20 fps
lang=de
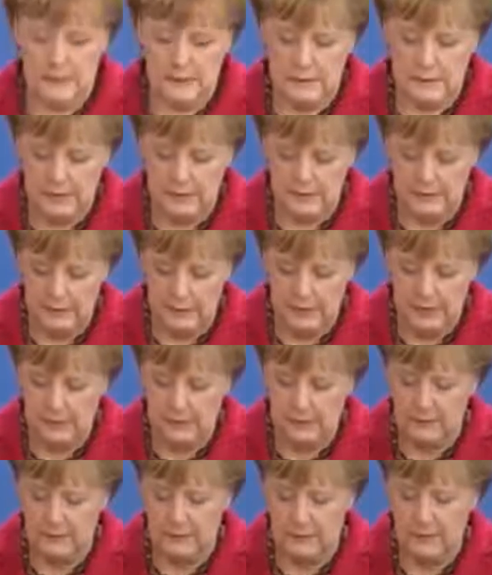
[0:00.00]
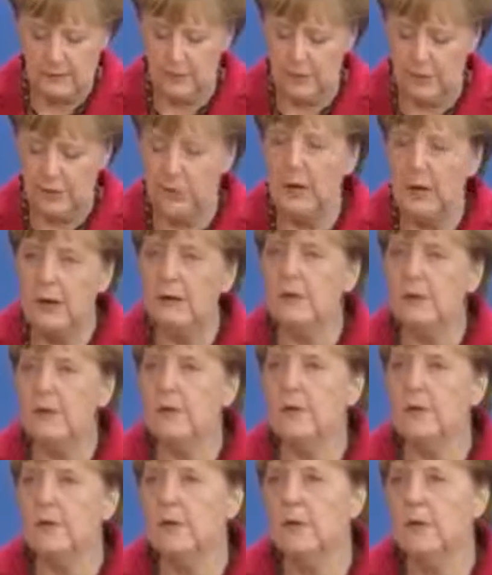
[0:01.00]
den Respekt vor dem Recht
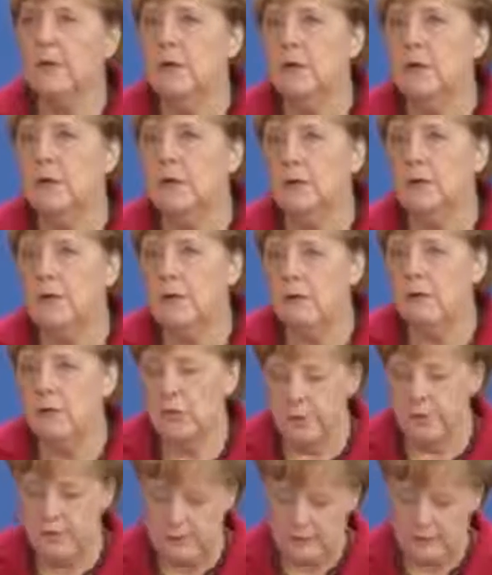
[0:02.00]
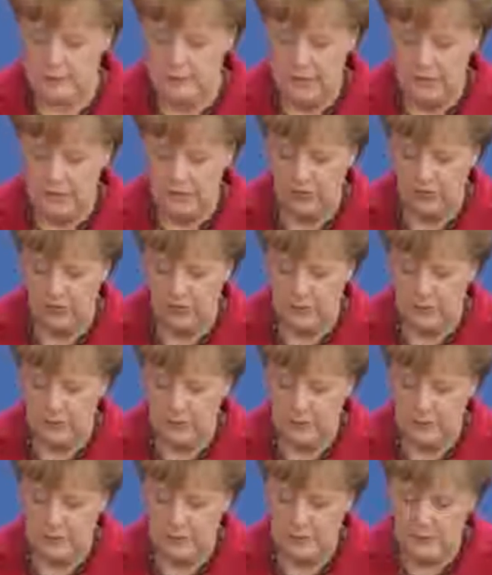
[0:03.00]
und der Würde des Menschen,
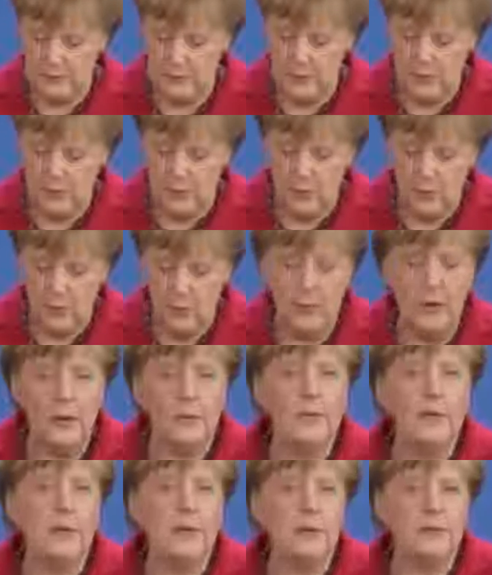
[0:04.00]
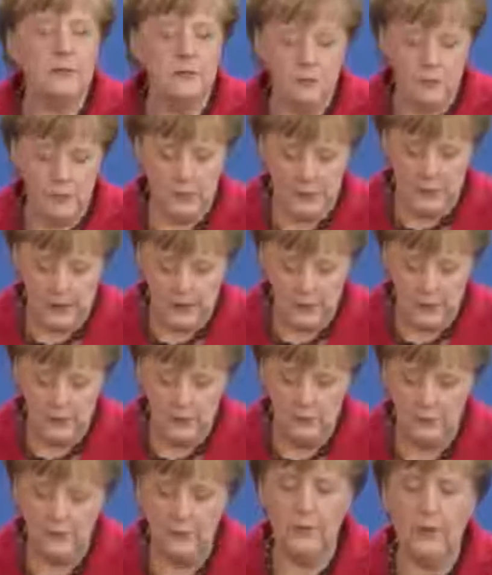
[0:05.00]
unabhängig von
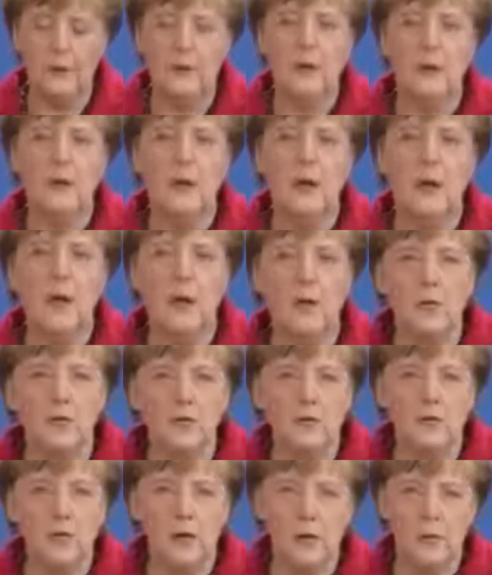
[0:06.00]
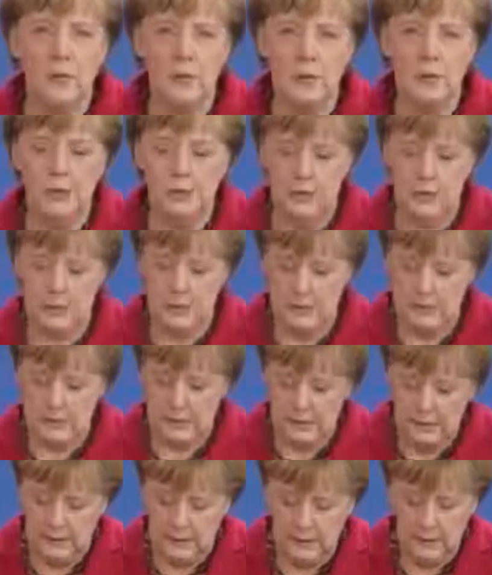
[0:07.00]
Herkunft, Hautfarbe,
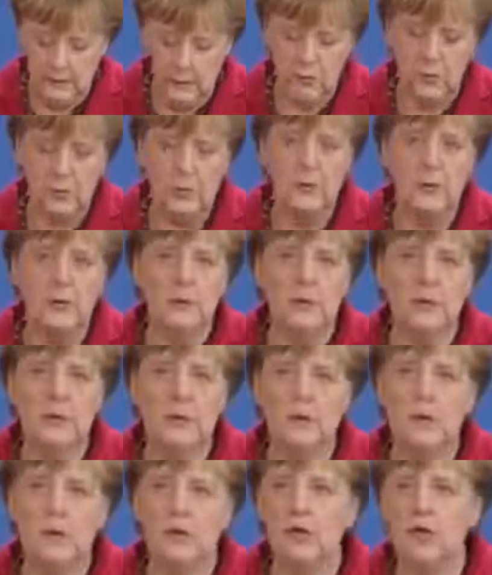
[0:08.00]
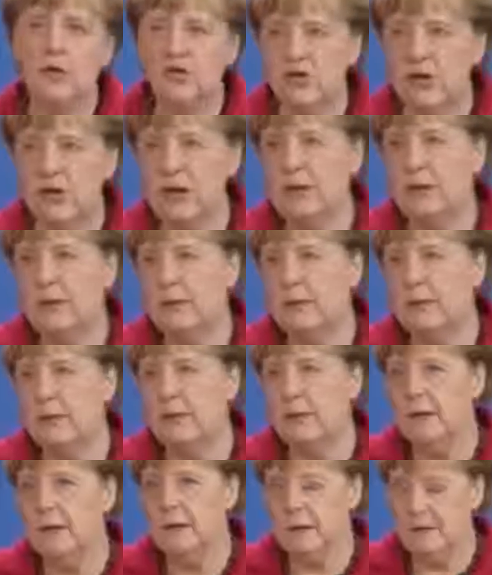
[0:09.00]
Religion, Geschlecht,
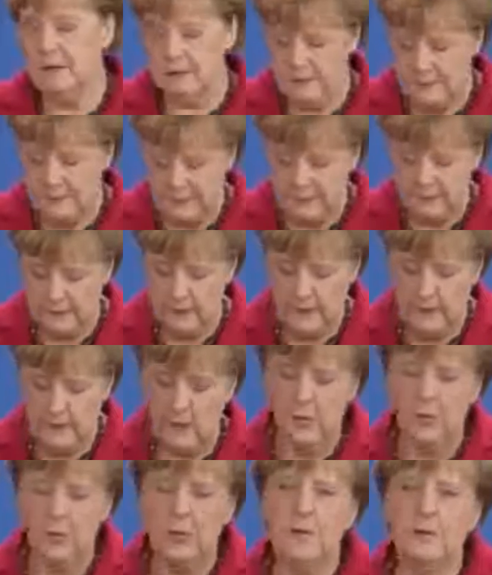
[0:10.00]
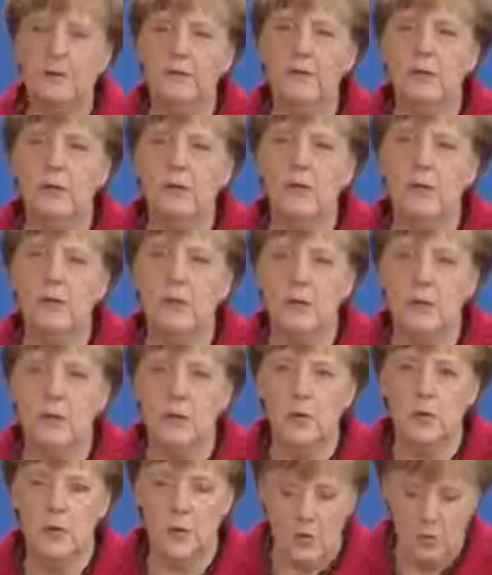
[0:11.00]
sexueller Orientierung
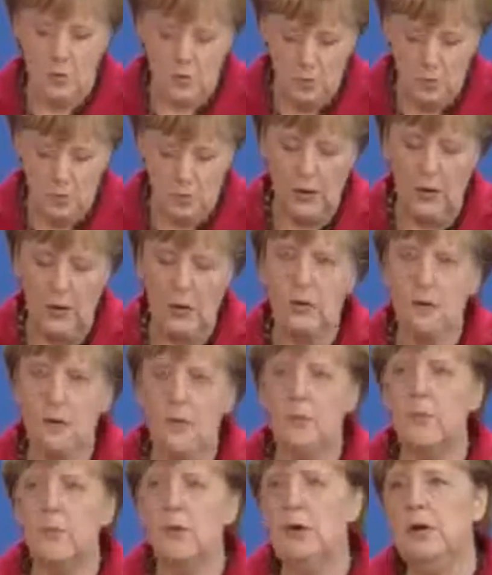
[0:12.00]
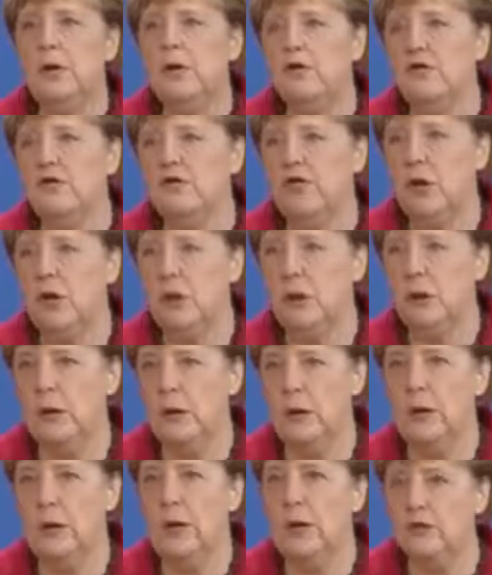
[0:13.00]
oder politischer
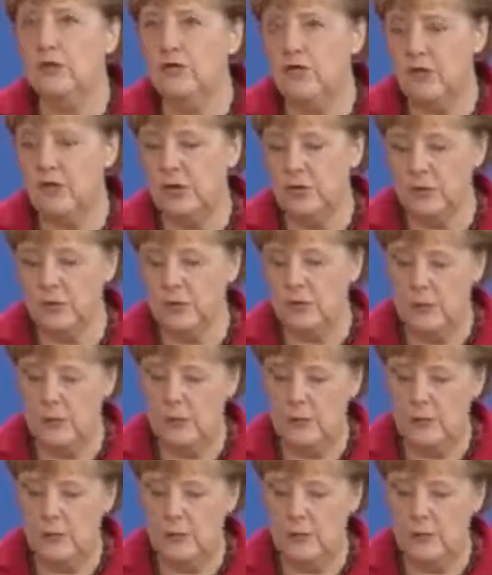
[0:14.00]
Einstellung.